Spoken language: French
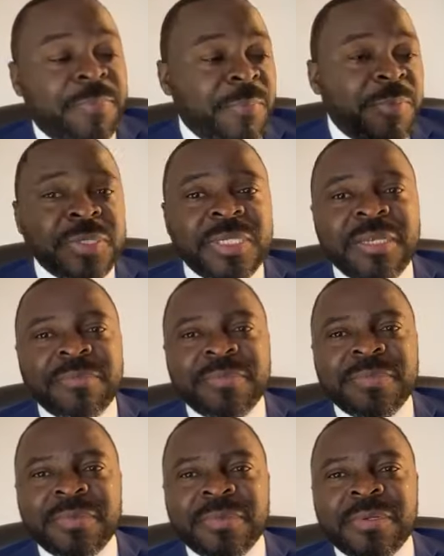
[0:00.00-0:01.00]
C'est pas
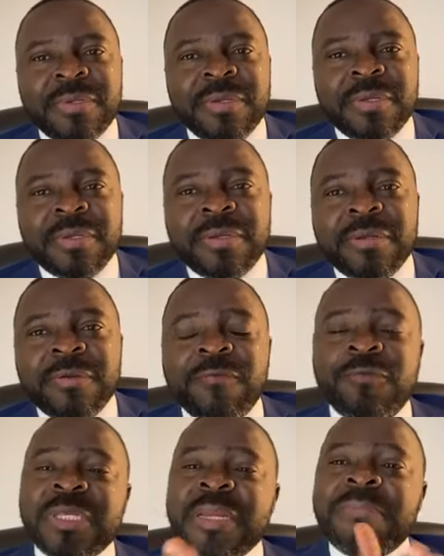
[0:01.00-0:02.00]
possible.
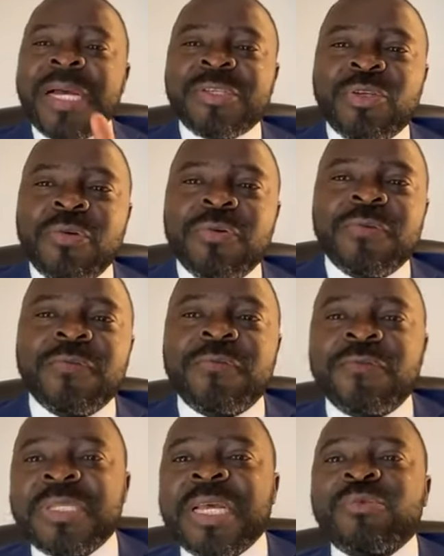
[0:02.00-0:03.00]
Vous êtes maçon,
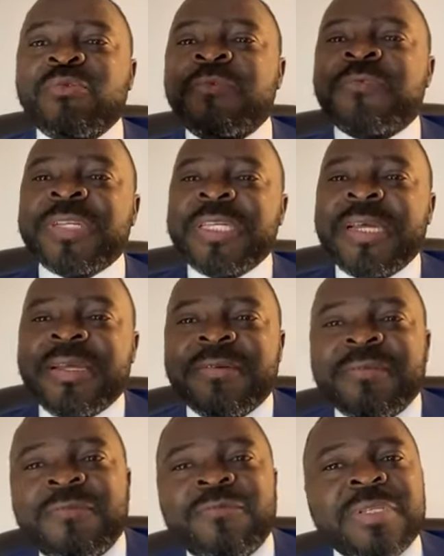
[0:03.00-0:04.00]
vous êtes
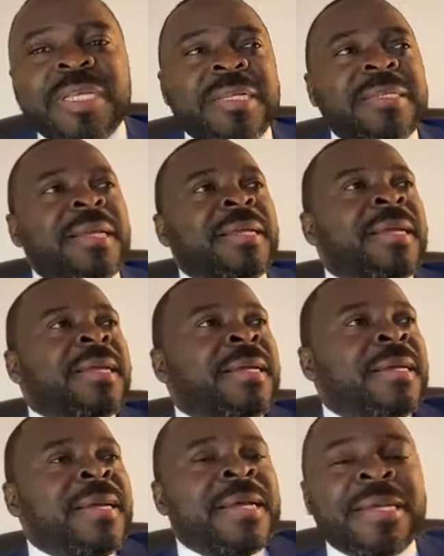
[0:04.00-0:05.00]
ouvrier, vous êtes
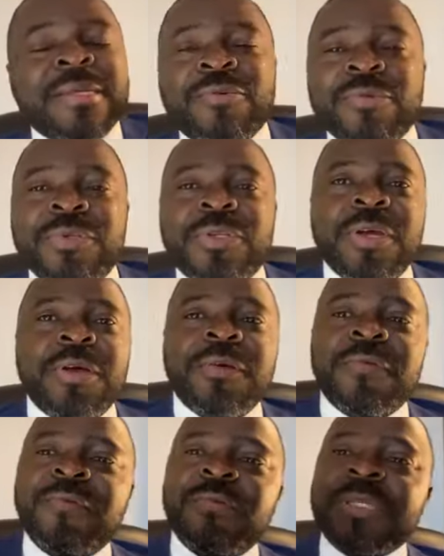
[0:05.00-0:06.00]
euh,
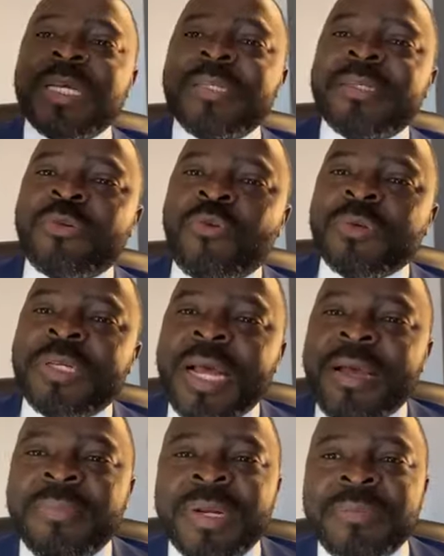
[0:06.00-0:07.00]
agriculteur, vous êtes
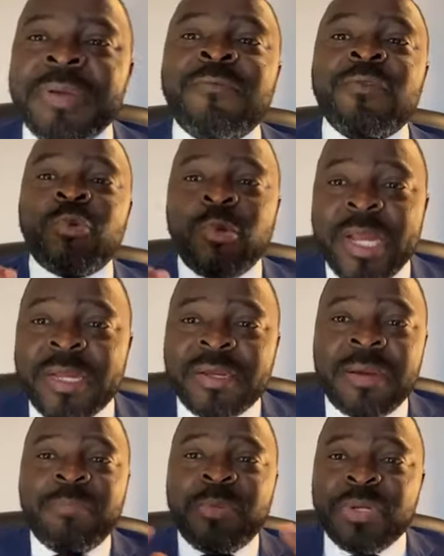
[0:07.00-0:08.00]
comptable. Mais vous
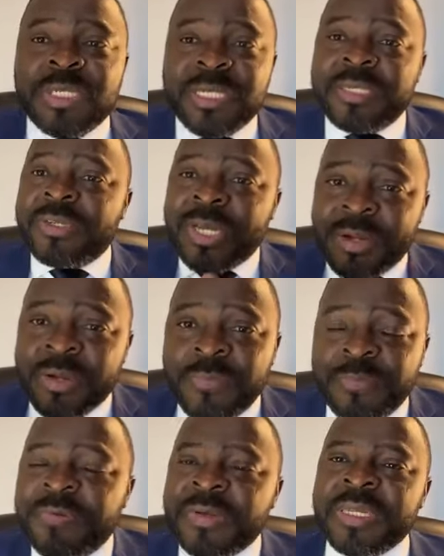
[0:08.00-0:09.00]
croyez qu'en politique,
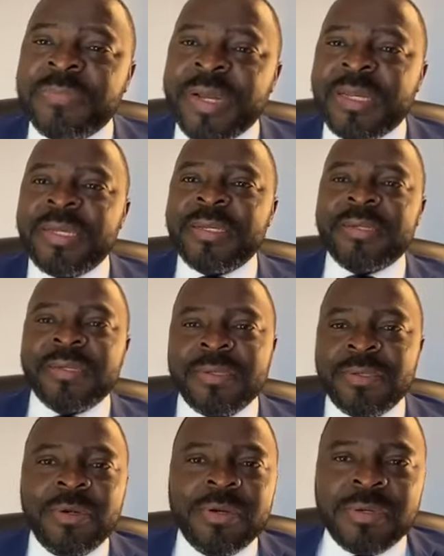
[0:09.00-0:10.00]
chacun peut venir parler
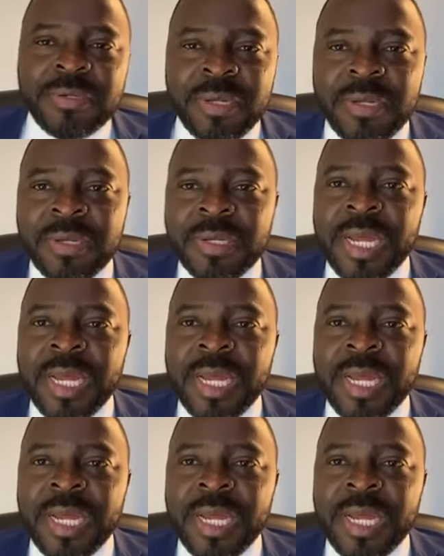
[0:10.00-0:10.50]
Non.